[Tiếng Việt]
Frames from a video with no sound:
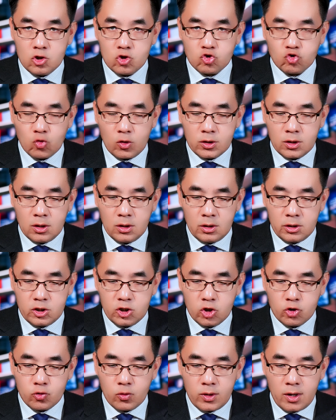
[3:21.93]
chuẩn đời
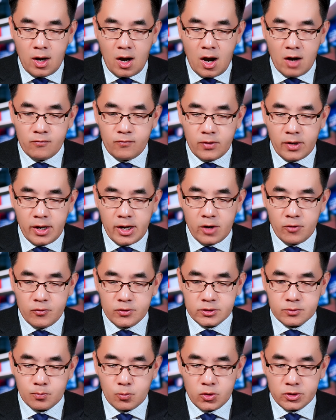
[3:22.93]
nhớ từ nơi Harvard
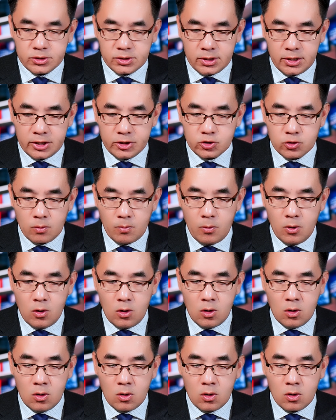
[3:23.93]
Harris presidential
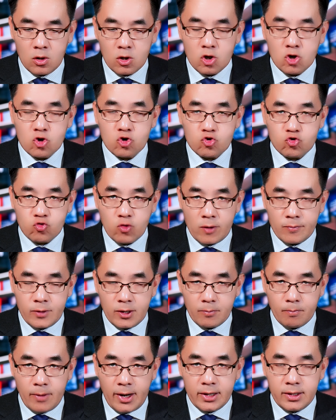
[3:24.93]
poll Trump
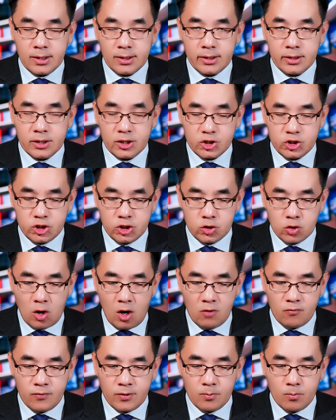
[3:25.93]
giành Biden lên đời chỉ
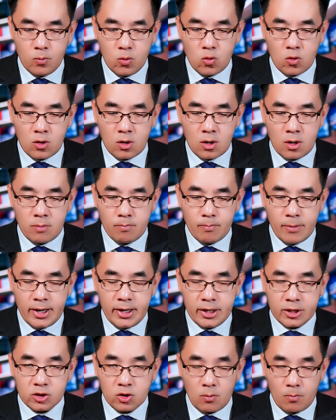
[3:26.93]
cho phèn bùa
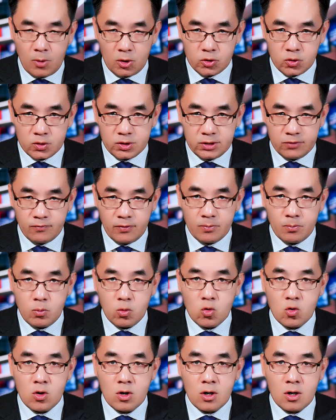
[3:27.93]
Biden tàu pro cho gì phèn
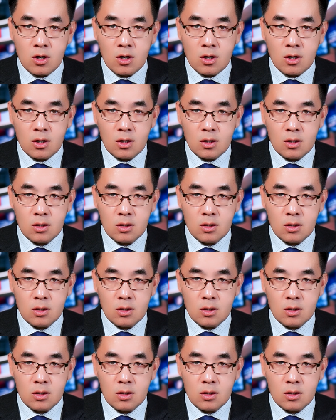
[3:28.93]
bùa